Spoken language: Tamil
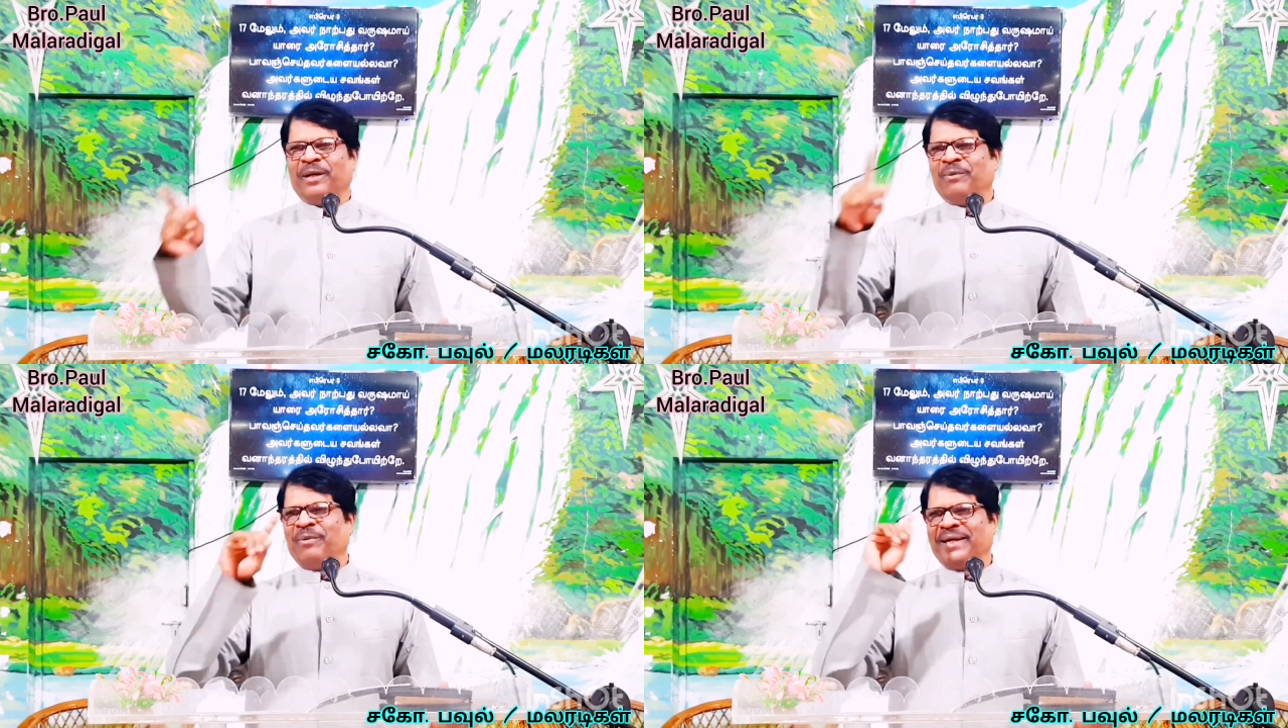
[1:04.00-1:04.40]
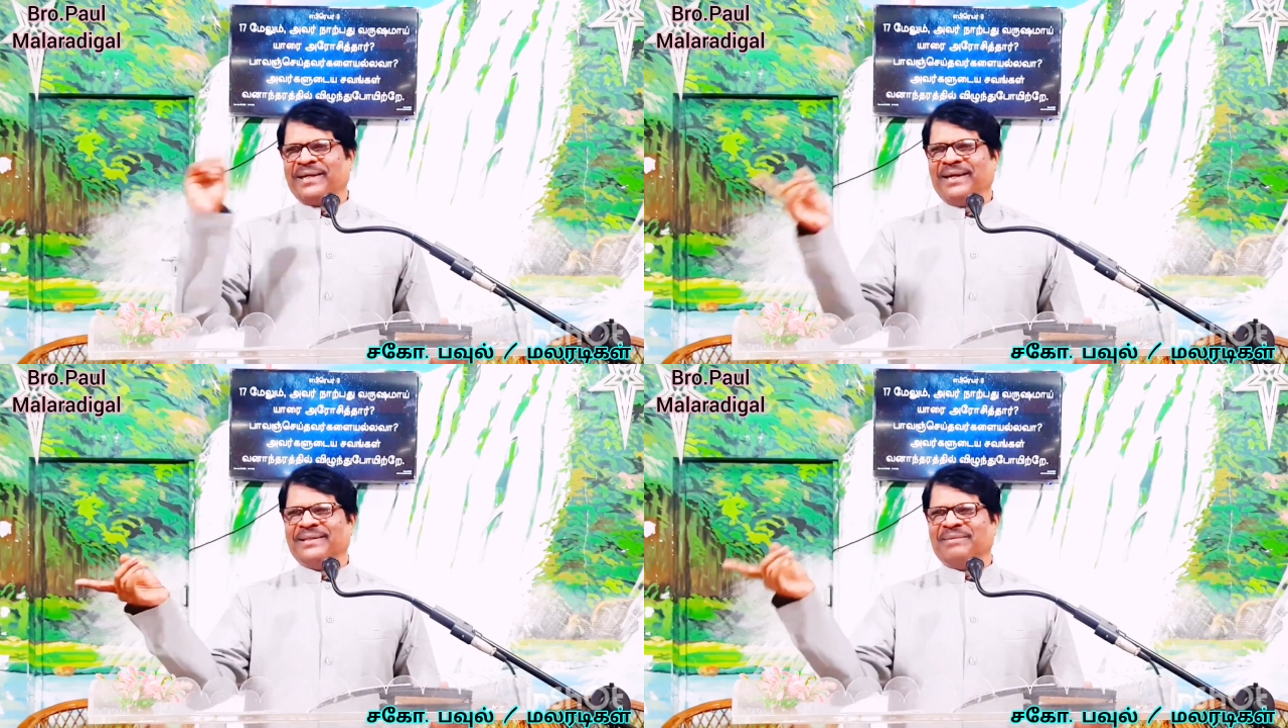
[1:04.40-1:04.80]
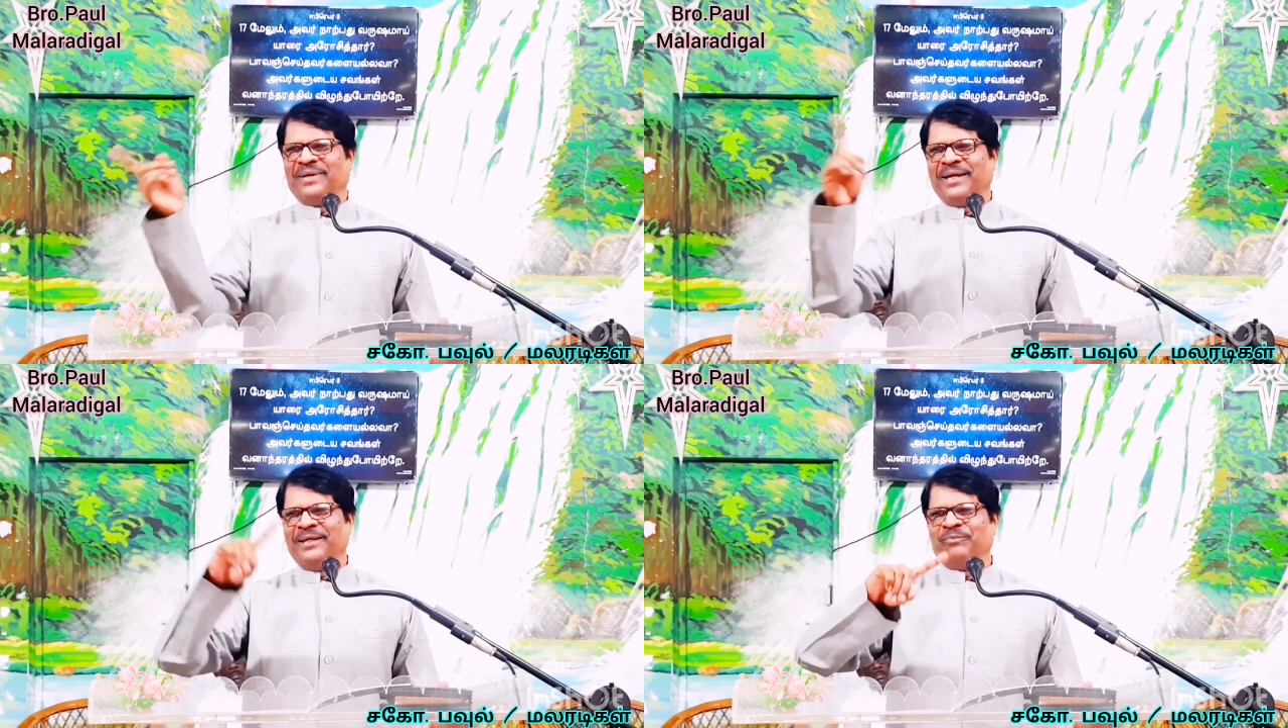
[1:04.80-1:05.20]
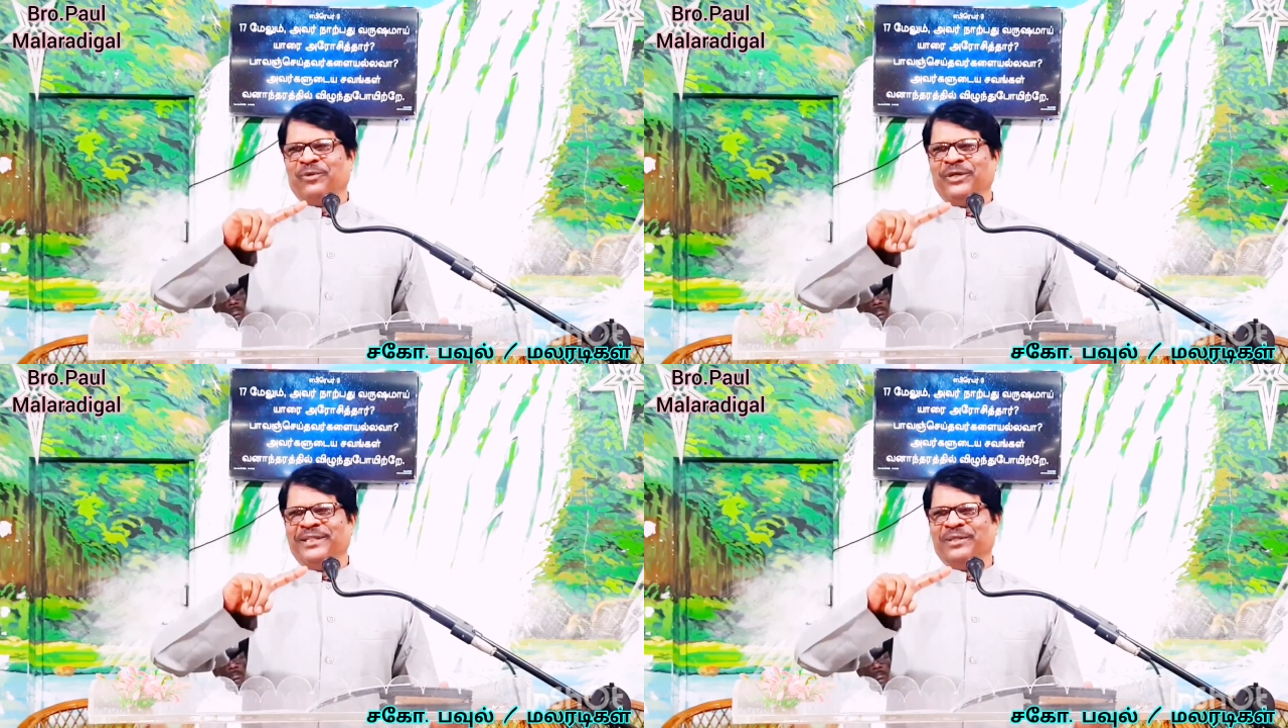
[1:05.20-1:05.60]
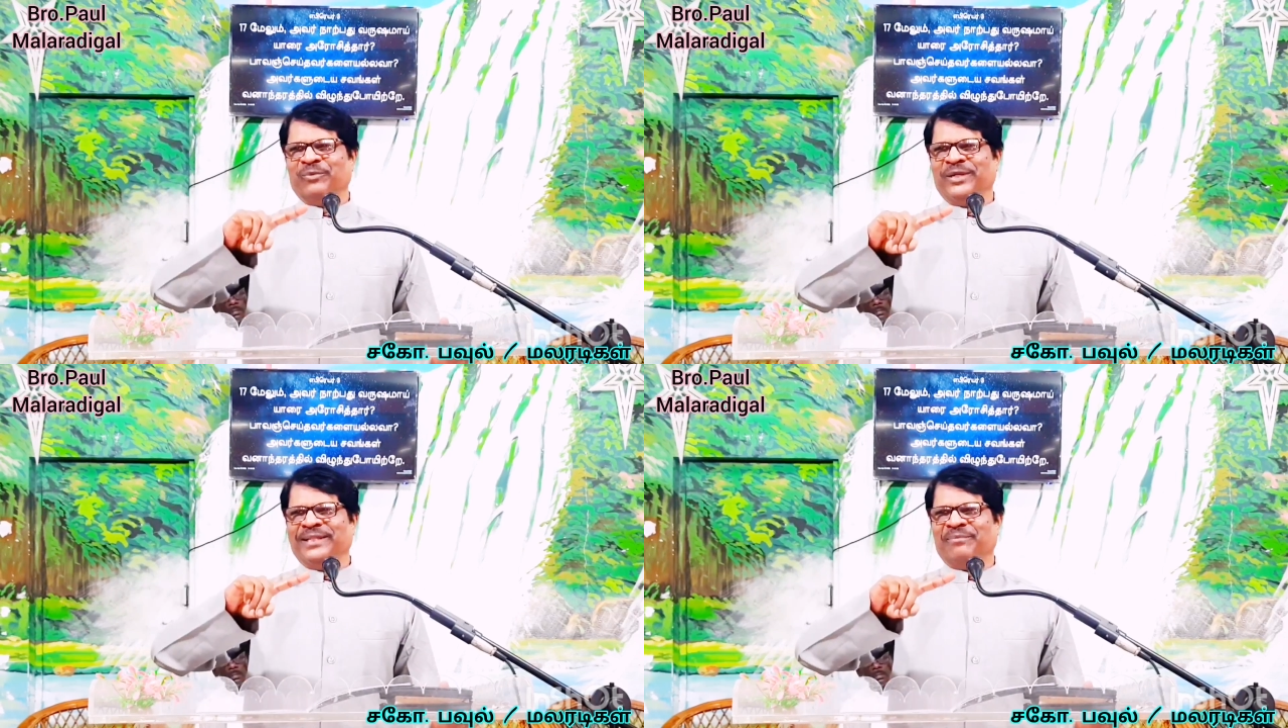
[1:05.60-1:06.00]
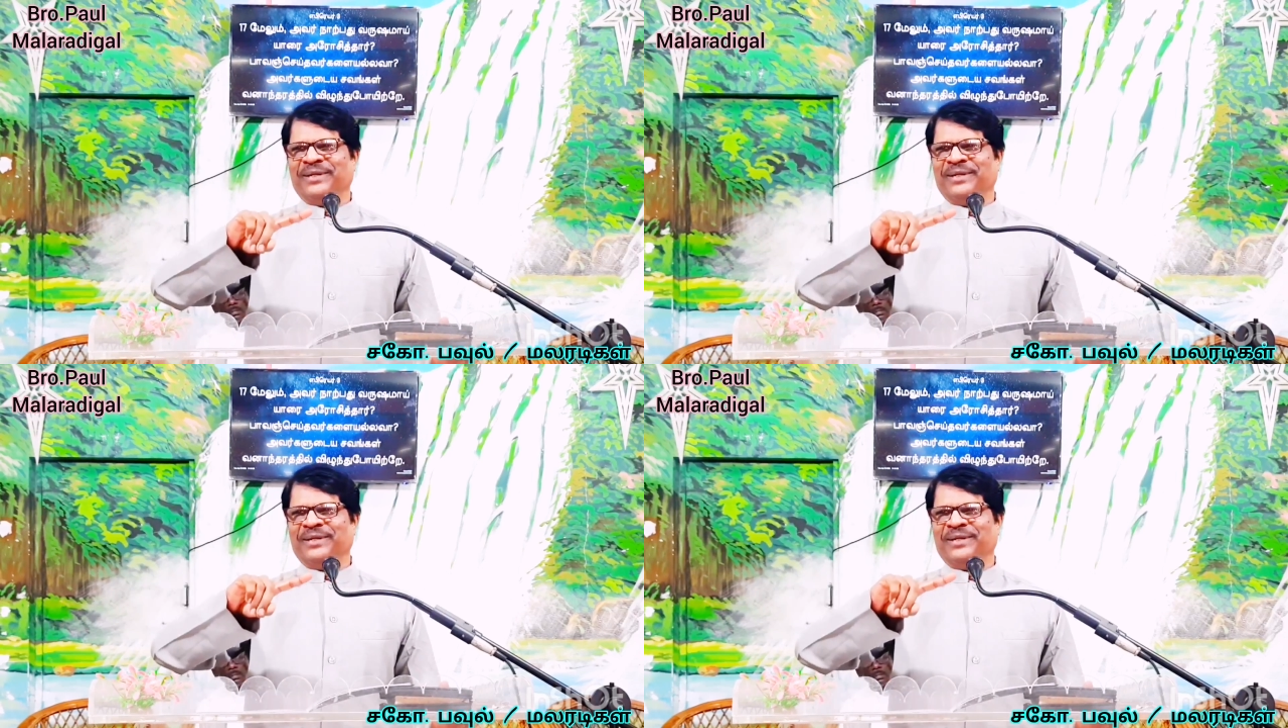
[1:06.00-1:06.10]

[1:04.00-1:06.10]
நம்ம பார்க்கலாம் மழை பொழிந்து முடிந்த